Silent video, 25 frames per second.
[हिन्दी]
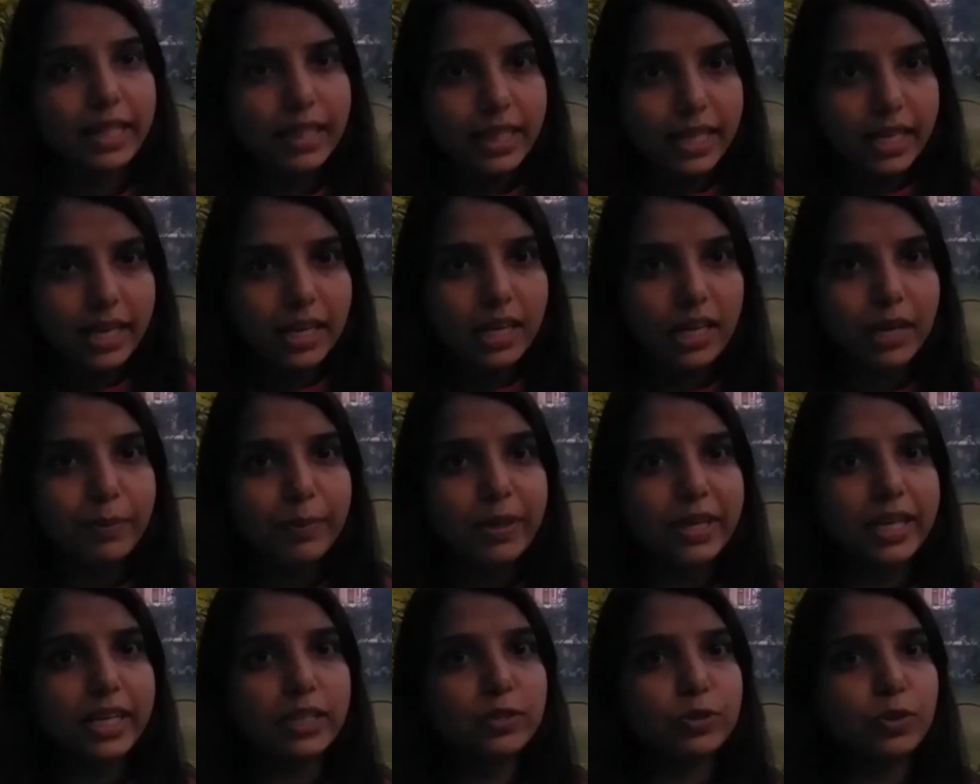हिंदी का
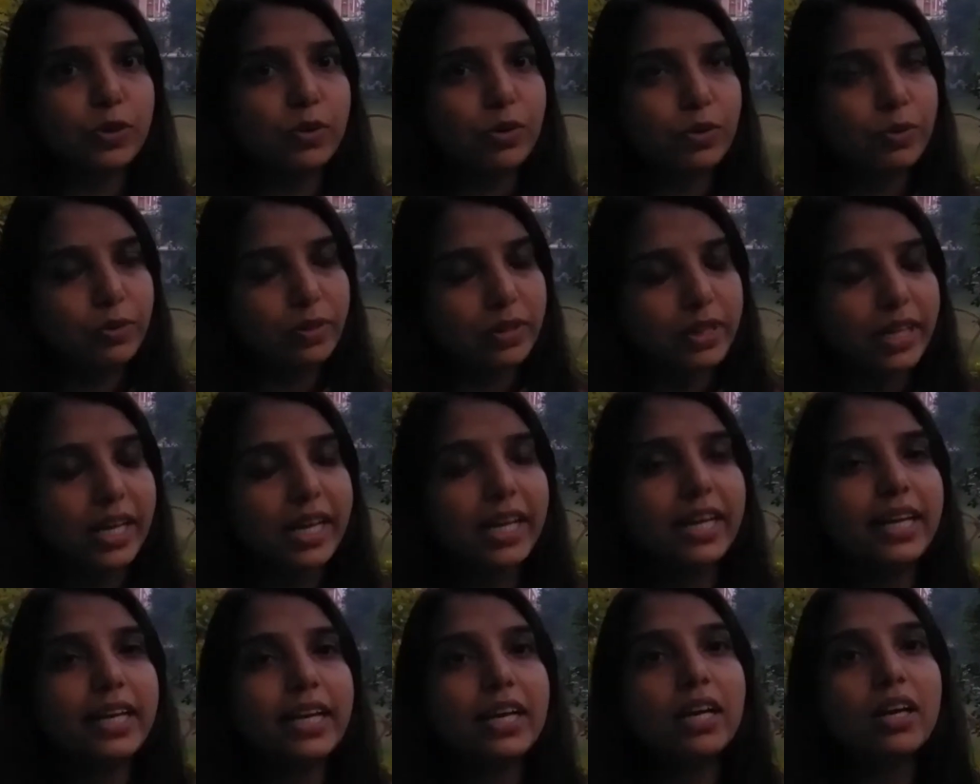भी ये स्कोर उतना
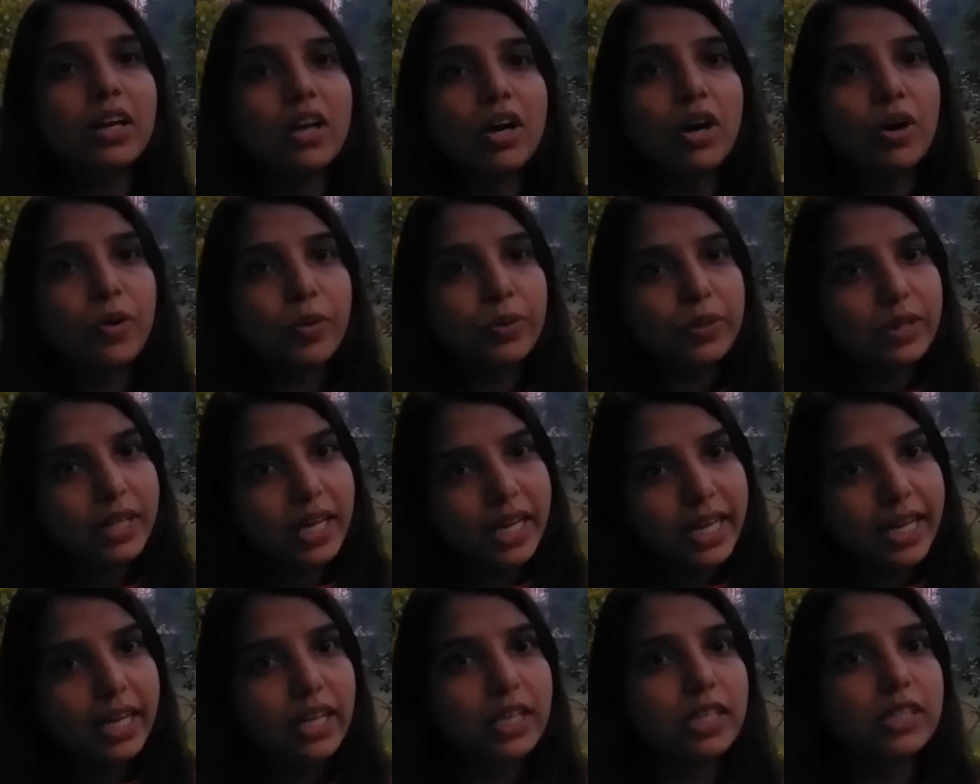ही उतना
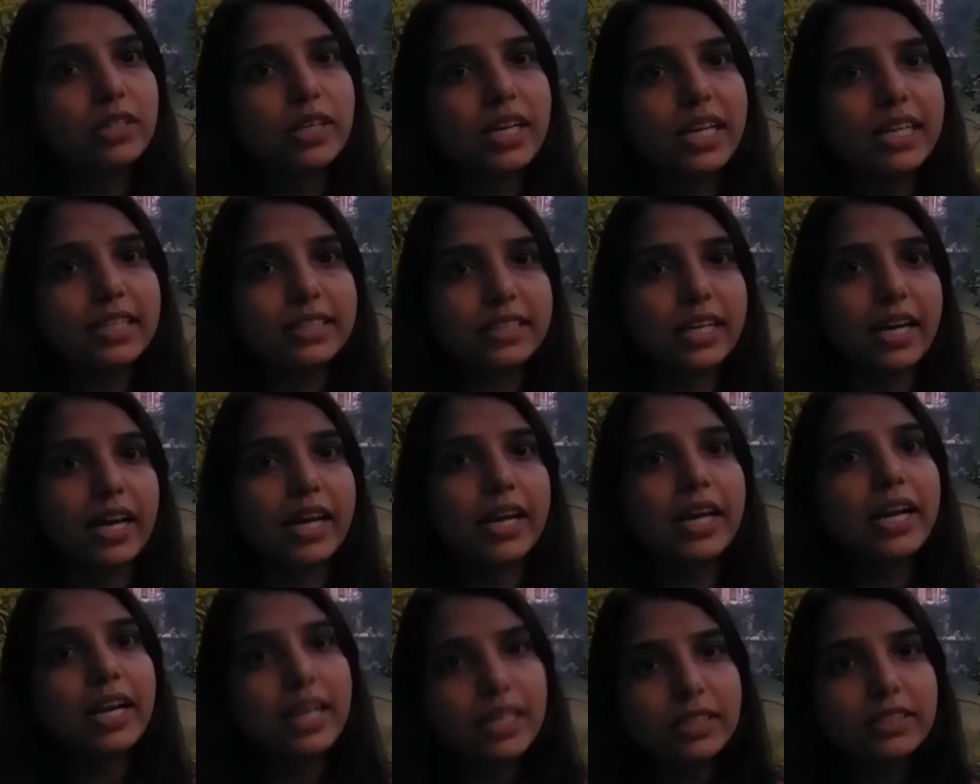इंग्लिश का
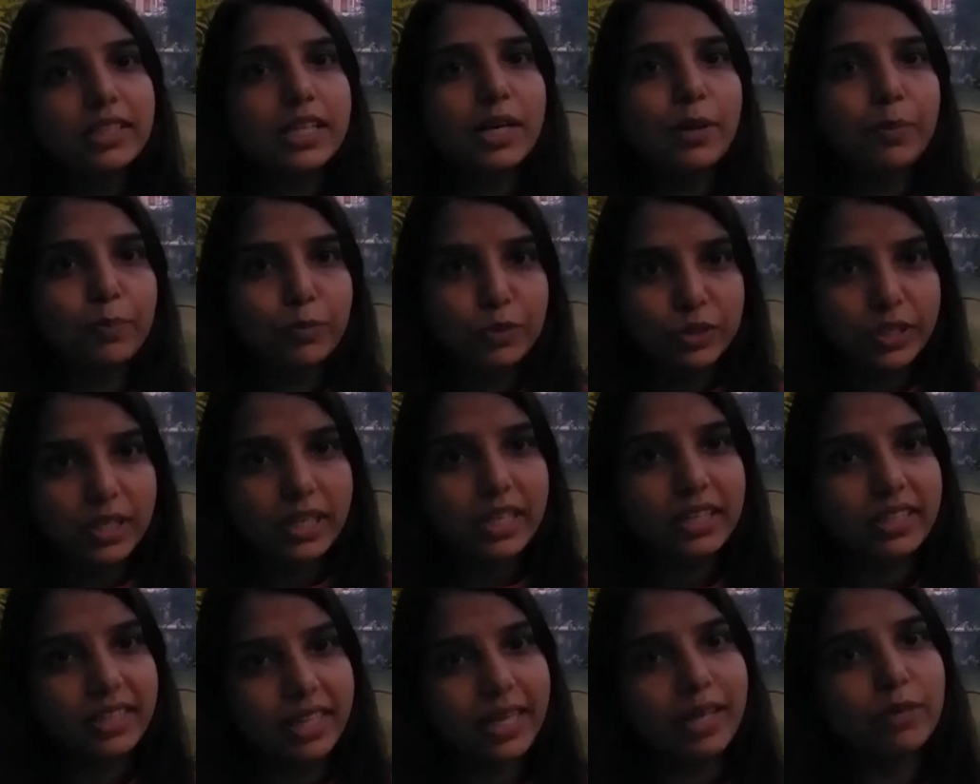है इंग्लिश का मुझे
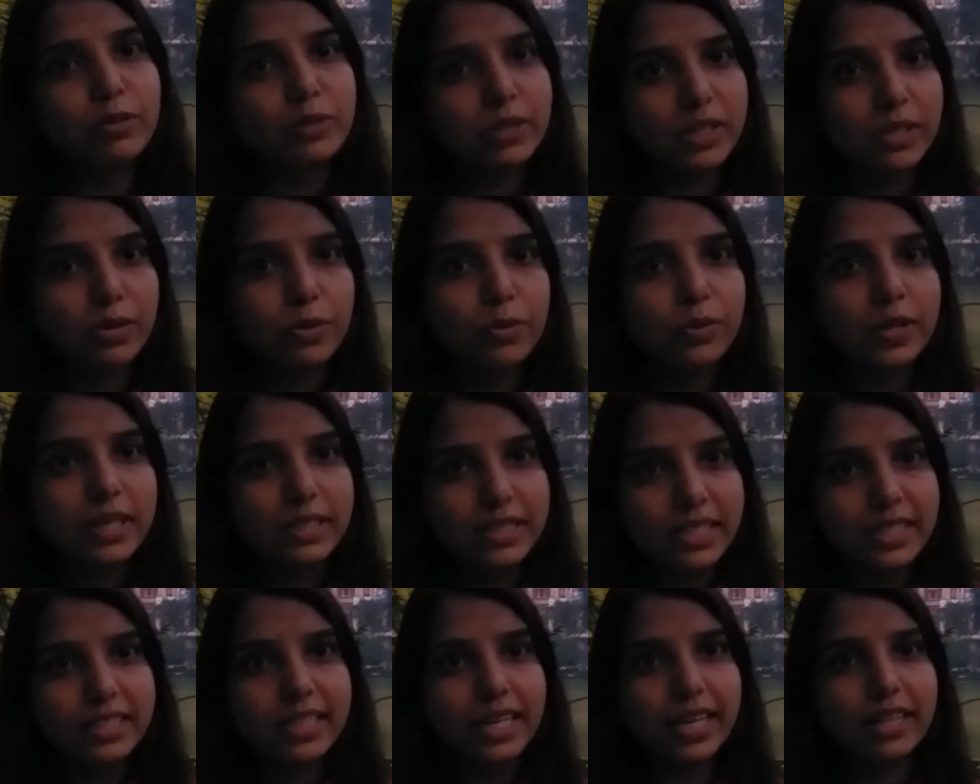लगता है उसका थोड़ा
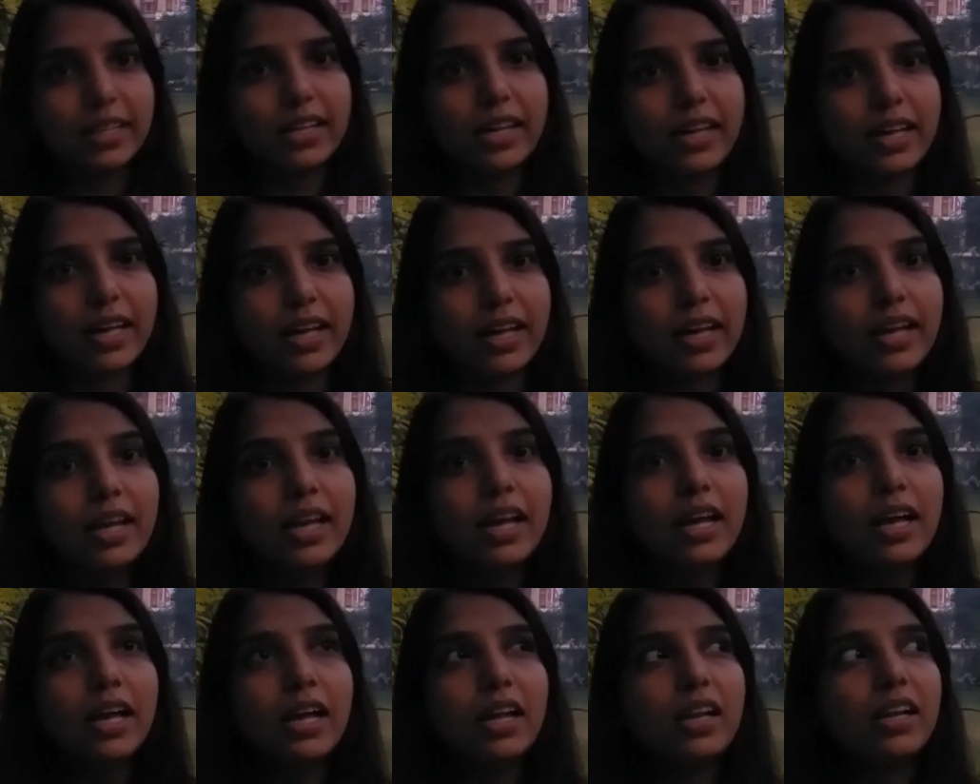सा ज़्यादा है
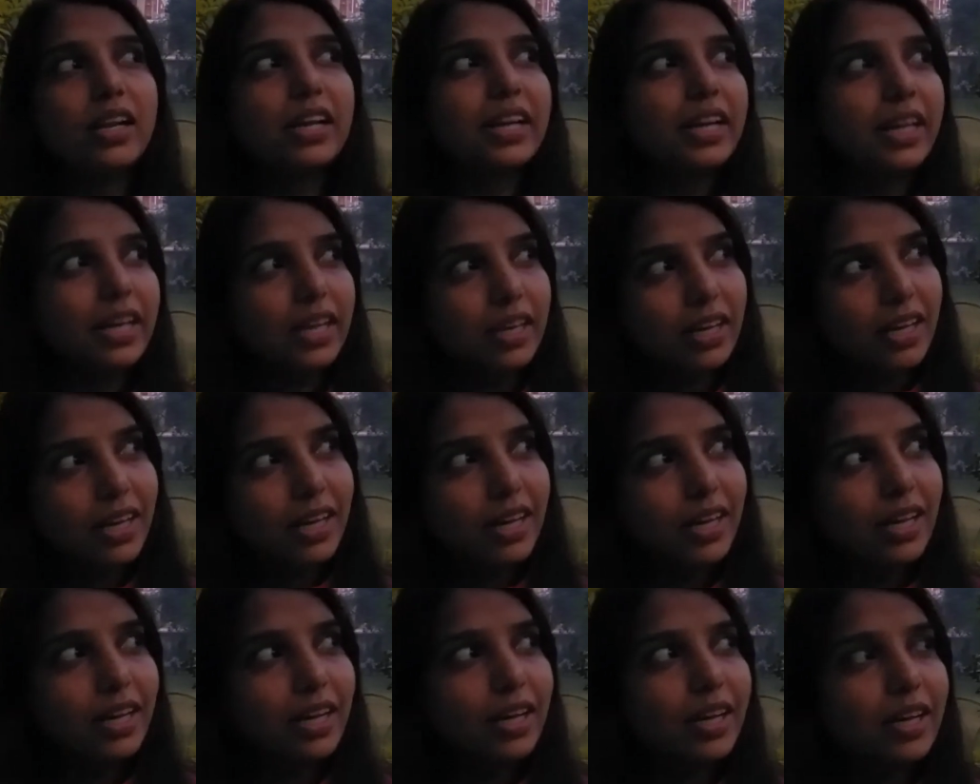लेकिन
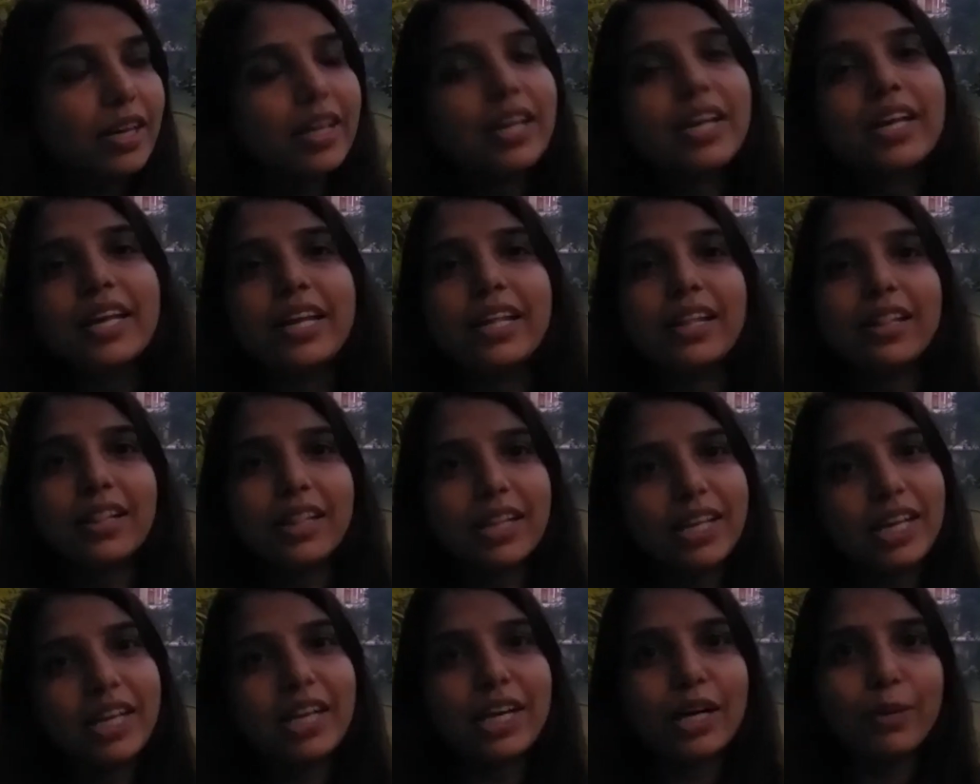
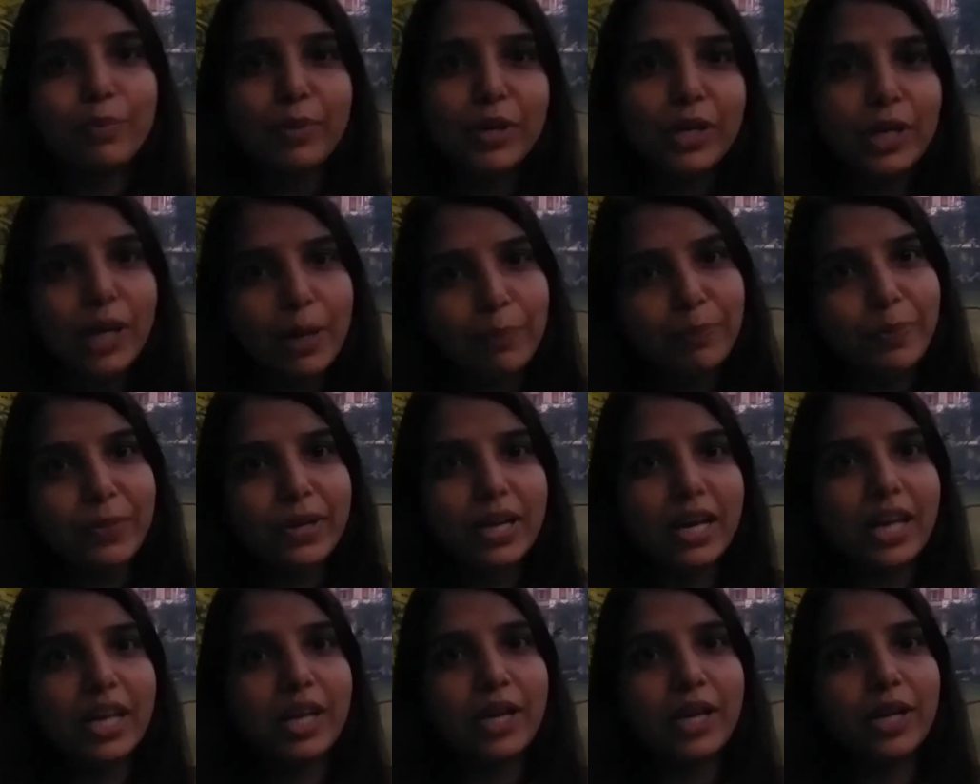हिंदी का भी
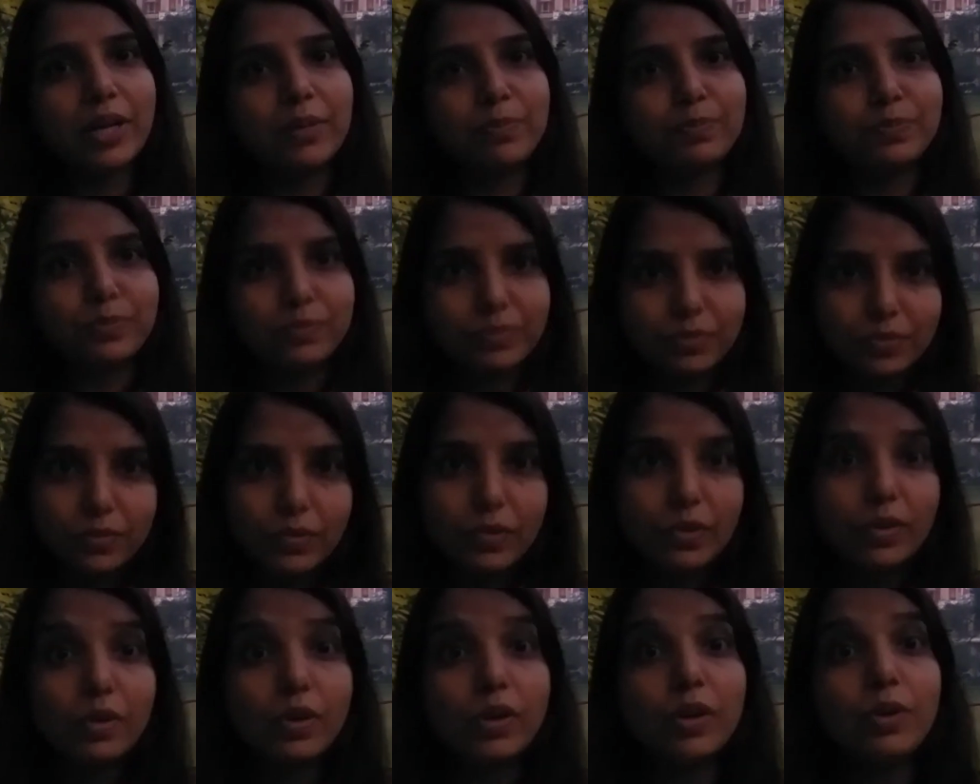अपना ही
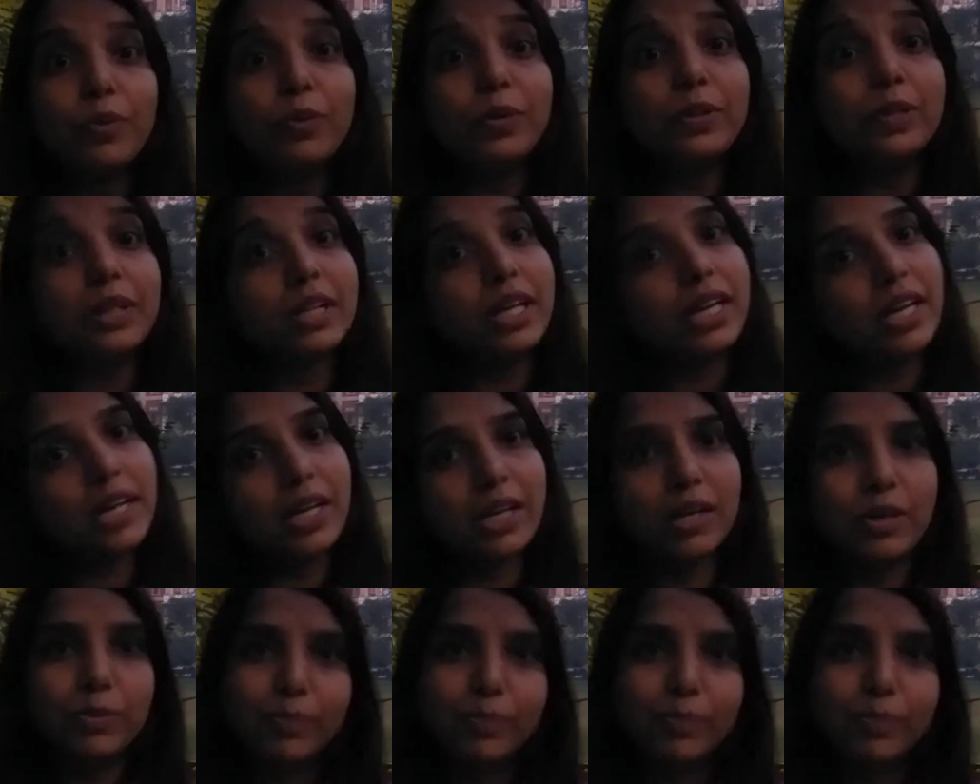उतना ही